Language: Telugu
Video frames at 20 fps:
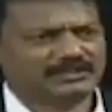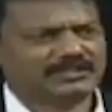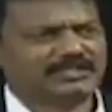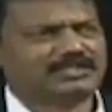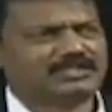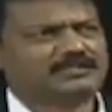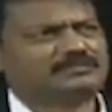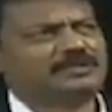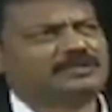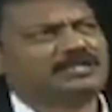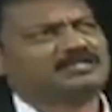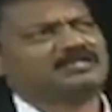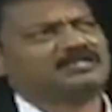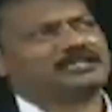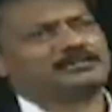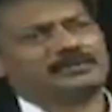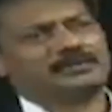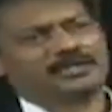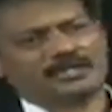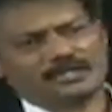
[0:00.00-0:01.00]
ఎటు పడితే
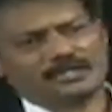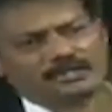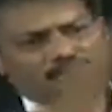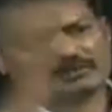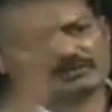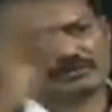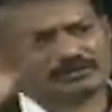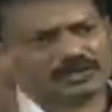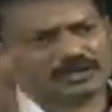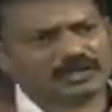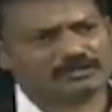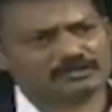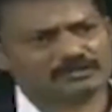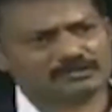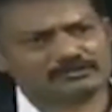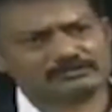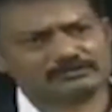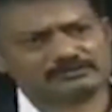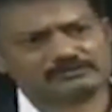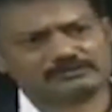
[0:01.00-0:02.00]
అటు పరిగెత్తుకుంటూ రావటం